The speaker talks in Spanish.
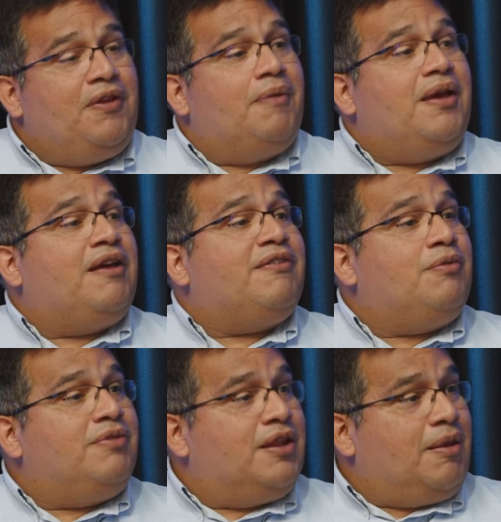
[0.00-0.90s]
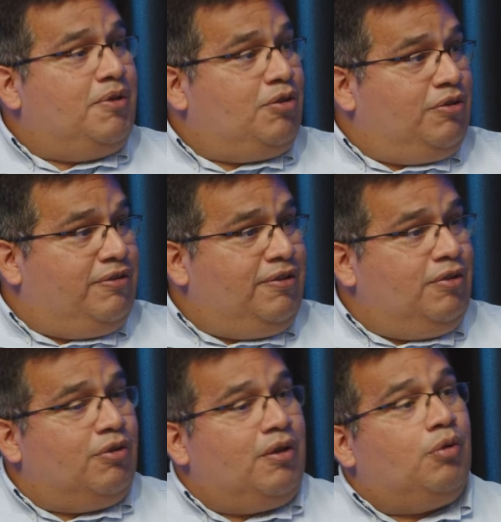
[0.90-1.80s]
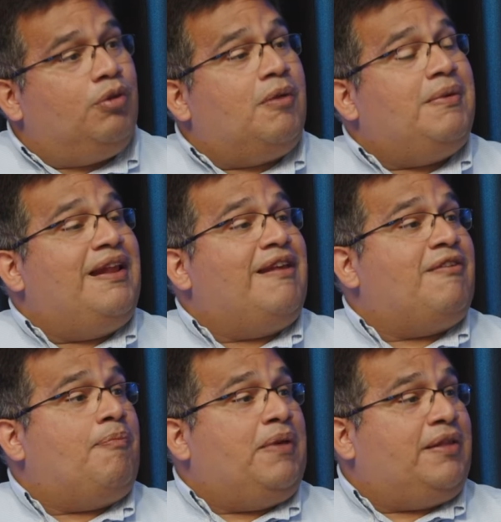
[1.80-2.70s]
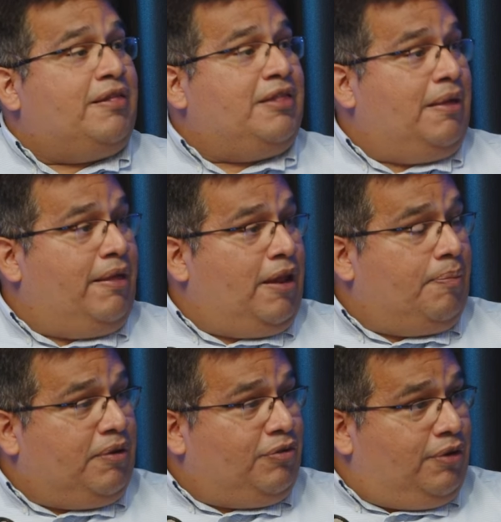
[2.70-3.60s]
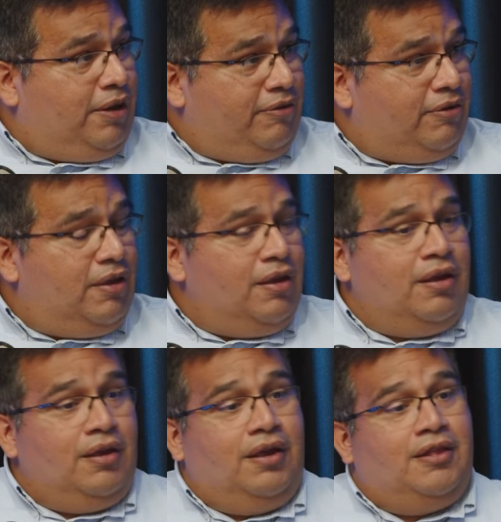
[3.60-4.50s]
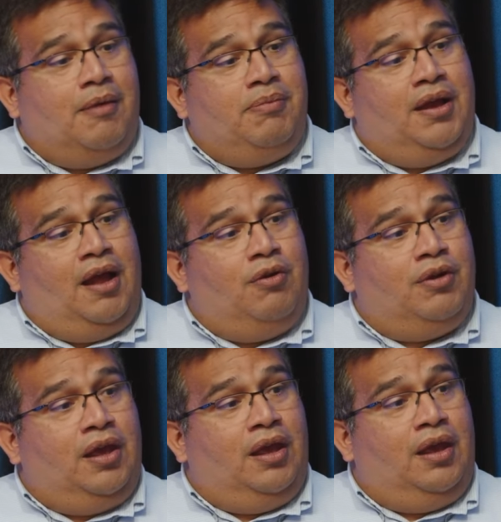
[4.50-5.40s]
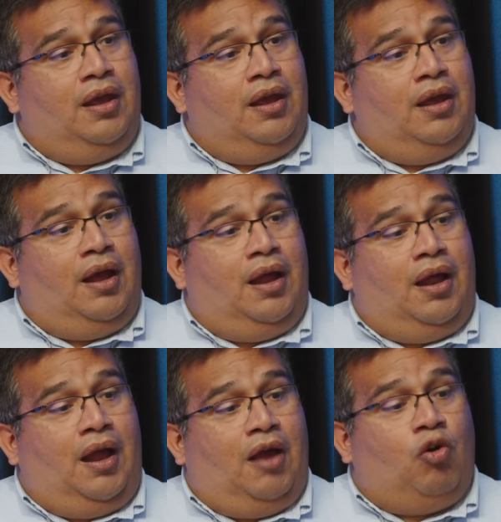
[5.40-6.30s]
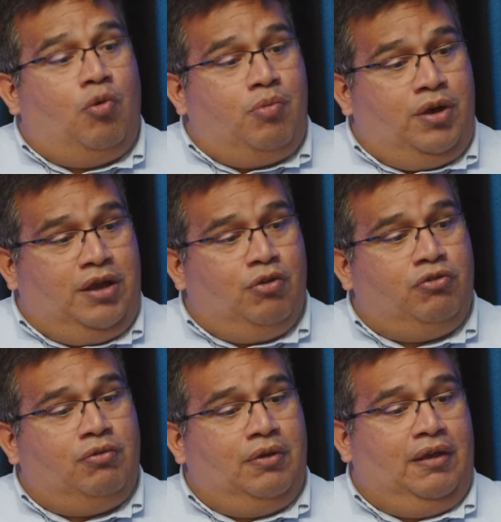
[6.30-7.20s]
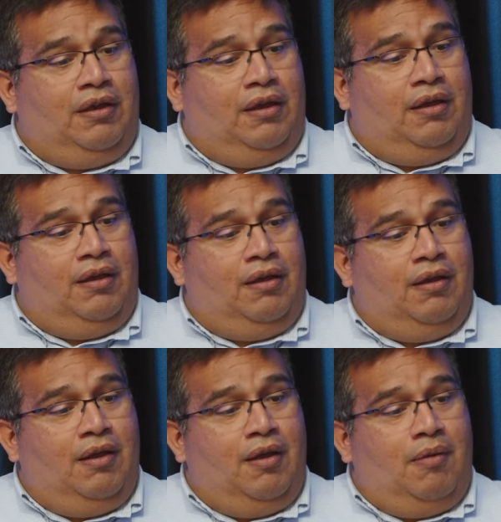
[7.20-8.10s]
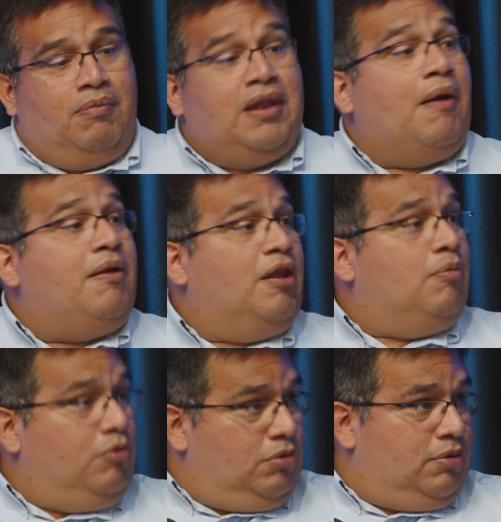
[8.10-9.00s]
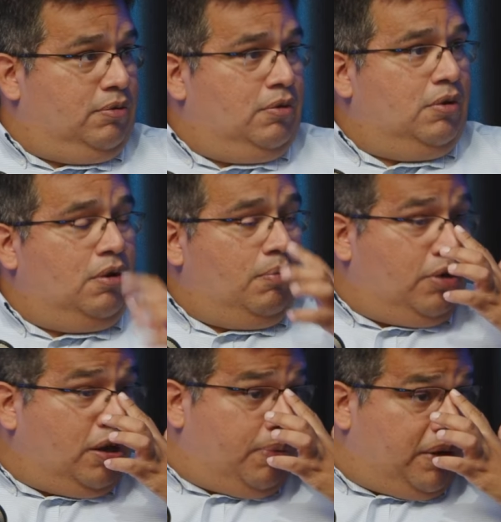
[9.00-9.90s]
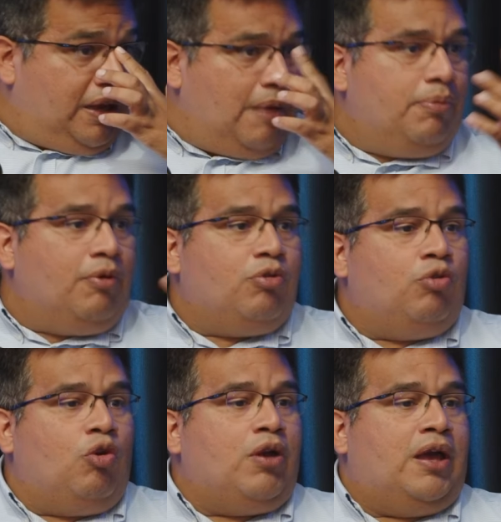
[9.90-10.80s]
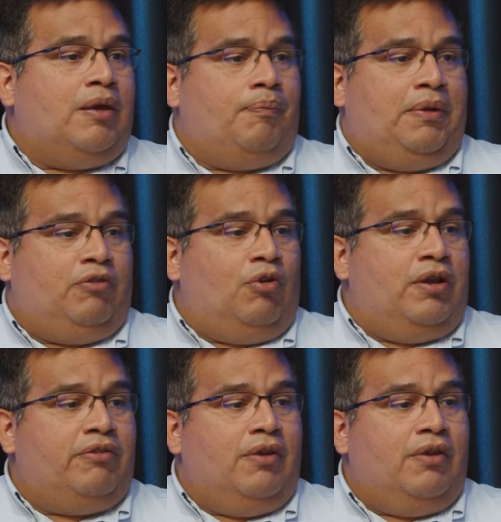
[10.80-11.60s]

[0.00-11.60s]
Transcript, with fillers: había que hacer un tratamiento distinto de acuerdo también a las expectativas de las personas y también a lo que, a, cómo ellos eh, miraban el mundo. Porque, por ejemplo, tú tocas personas